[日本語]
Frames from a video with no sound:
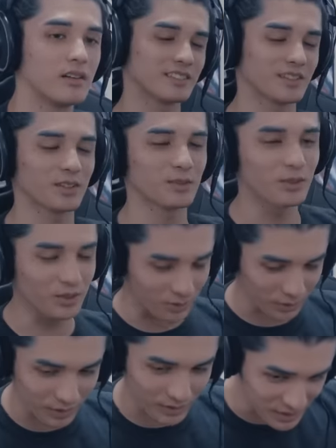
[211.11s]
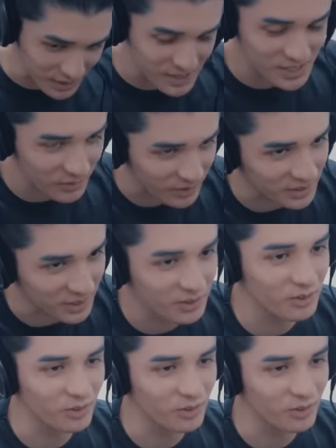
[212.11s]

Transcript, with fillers: あ、でも俺にしては結